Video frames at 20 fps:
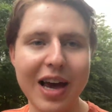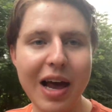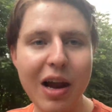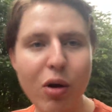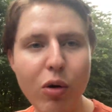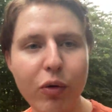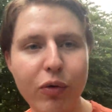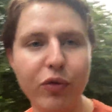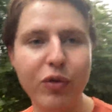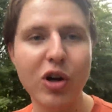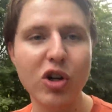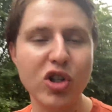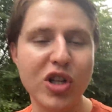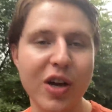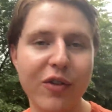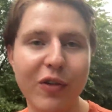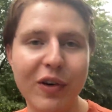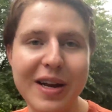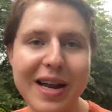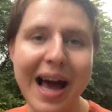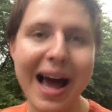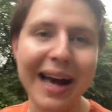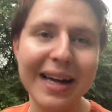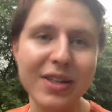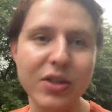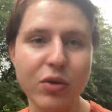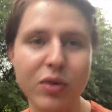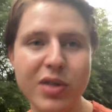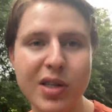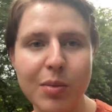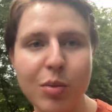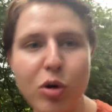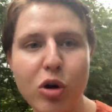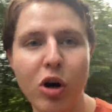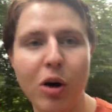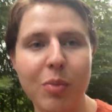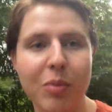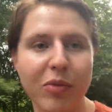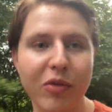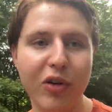HelloFresh hier von der 1
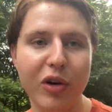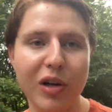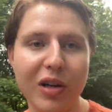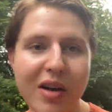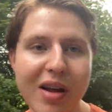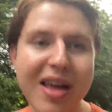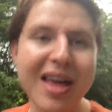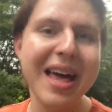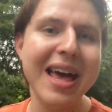runterbekommen wollen.